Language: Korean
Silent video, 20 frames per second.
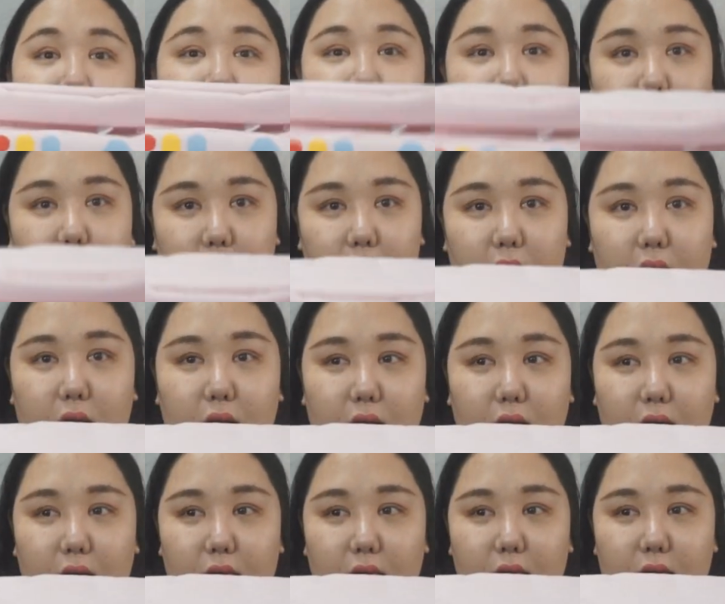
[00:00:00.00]
힙색
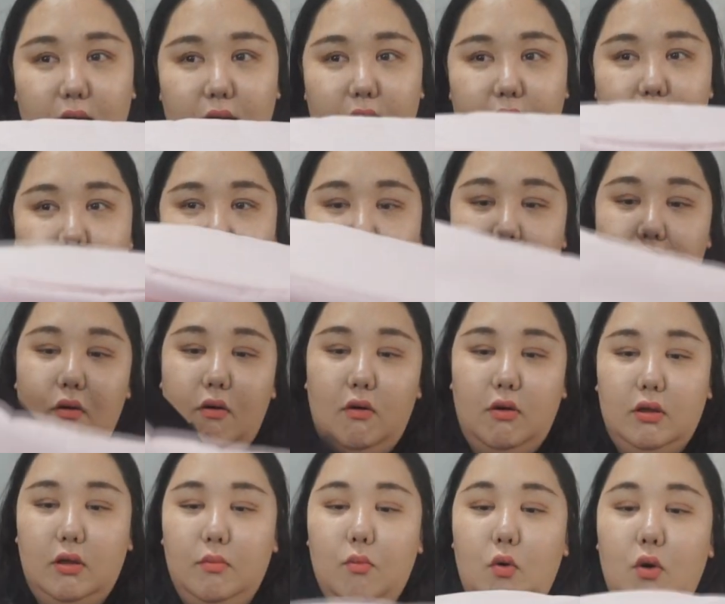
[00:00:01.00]

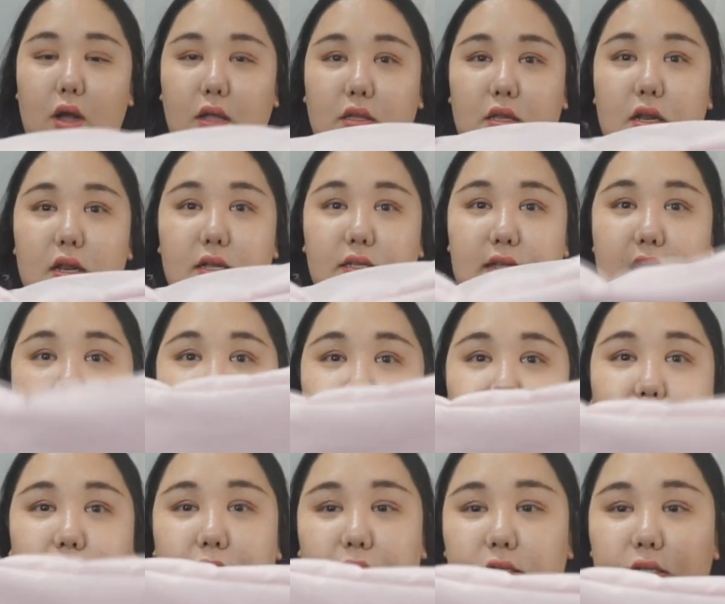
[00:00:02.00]
어, 뭔가 틀리
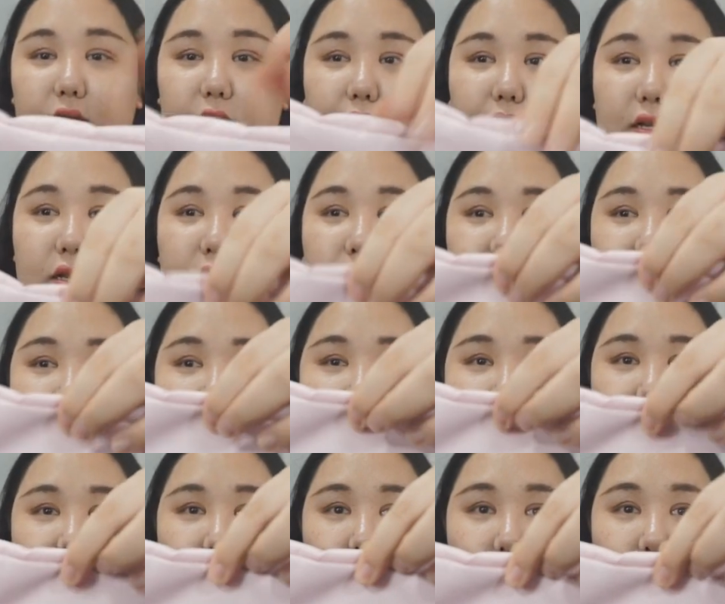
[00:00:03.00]
사이즈 자체가 틀리지
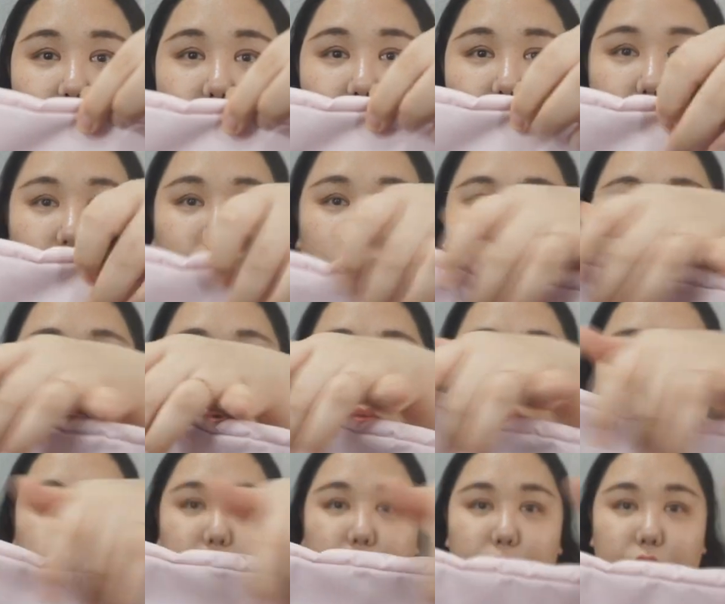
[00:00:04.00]
그치? 여기
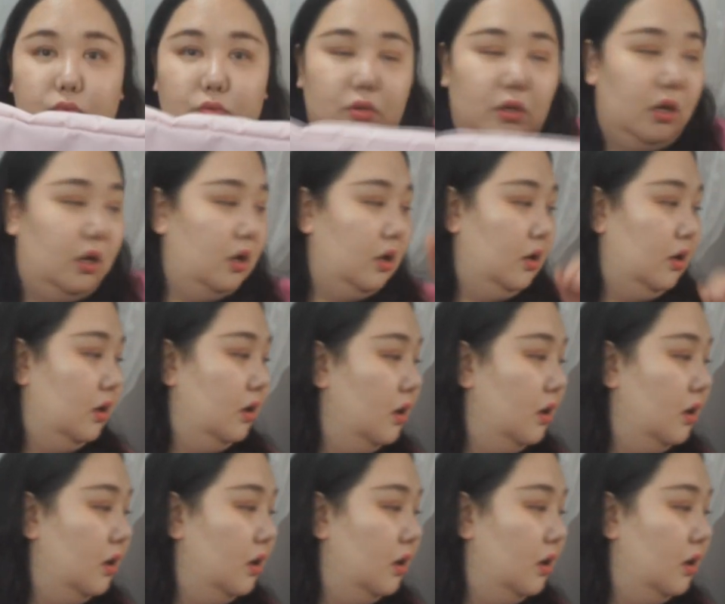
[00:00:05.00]
도톰한 부분이